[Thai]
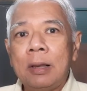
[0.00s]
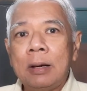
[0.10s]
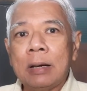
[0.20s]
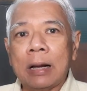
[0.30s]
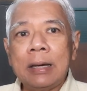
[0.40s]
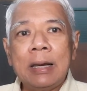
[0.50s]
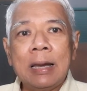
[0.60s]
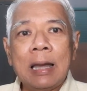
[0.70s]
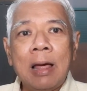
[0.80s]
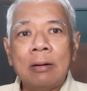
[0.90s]
อย่างที่เรี
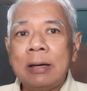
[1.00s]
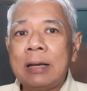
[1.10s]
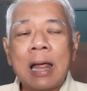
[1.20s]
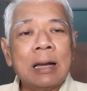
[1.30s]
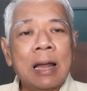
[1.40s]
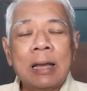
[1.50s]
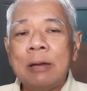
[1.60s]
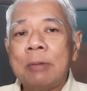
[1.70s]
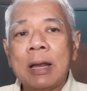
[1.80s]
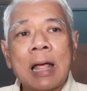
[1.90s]
ยนแล้วดินแดนใดที่
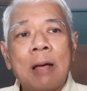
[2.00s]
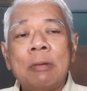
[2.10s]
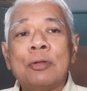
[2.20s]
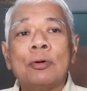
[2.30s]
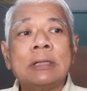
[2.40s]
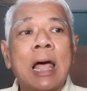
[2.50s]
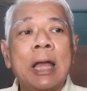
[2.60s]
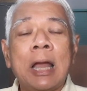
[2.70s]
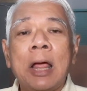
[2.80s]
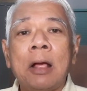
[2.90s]
อเมริกาไม่สนใจ
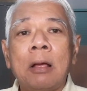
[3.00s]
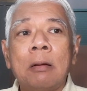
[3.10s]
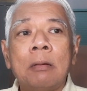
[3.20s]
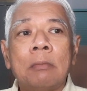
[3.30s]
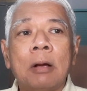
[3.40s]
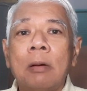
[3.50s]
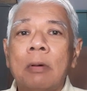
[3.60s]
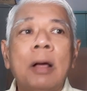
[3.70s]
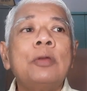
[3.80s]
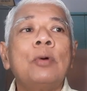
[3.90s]
นะมันก็บ
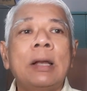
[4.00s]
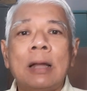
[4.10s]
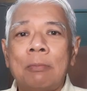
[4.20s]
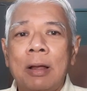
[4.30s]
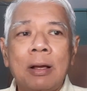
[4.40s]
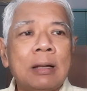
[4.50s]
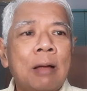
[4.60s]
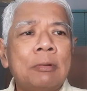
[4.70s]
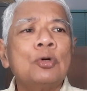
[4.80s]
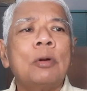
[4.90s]
อกเออ ยู เอ็น ทำอะไรก็
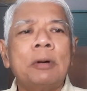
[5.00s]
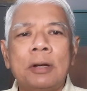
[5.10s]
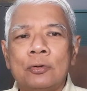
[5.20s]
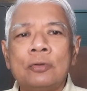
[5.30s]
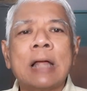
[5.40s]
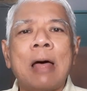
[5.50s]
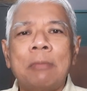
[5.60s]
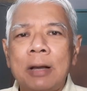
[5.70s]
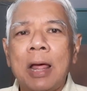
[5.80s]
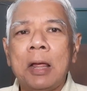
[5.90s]
ทำช่วยมันเถอะสงสาร
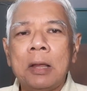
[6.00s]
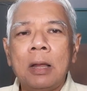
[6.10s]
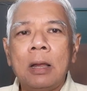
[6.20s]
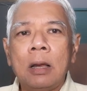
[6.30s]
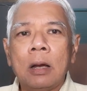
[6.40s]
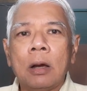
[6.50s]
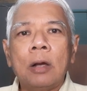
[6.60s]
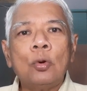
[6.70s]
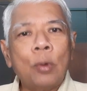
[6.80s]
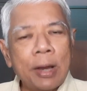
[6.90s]
มันนะก็
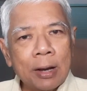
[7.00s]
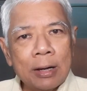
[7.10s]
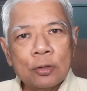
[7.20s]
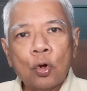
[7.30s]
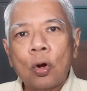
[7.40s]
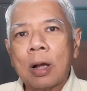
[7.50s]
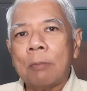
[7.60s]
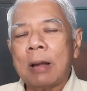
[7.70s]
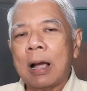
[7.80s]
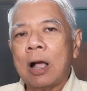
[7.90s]
ยู เอ็น ก็เลยส่ง
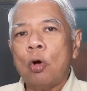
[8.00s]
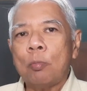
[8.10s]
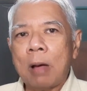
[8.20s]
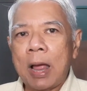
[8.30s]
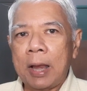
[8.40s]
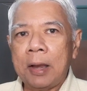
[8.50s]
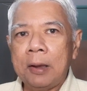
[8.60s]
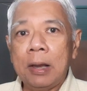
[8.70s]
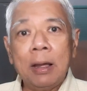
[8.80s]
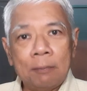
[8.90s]
กำลังเข้าไป
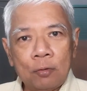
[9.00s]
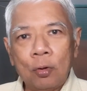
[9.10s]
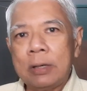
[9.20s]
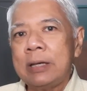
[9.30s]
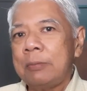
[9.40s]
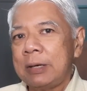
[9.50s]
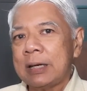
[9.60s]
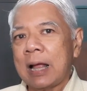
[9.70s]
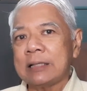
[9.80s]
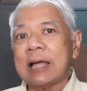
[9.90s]
เริ่มต้นที่มี
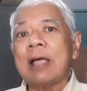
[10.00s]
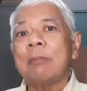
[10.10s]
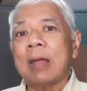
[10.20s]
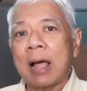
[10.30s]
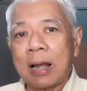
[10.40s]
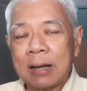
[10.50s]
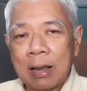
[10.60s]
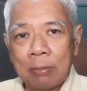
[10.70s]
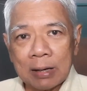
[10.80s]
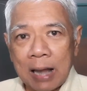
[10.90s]
การใช้กำลัง
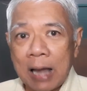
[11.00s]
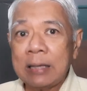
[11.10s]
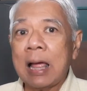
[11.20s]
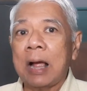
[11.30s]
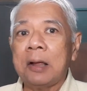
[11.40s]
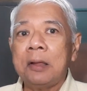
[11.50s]
กำลังทหารอย่าง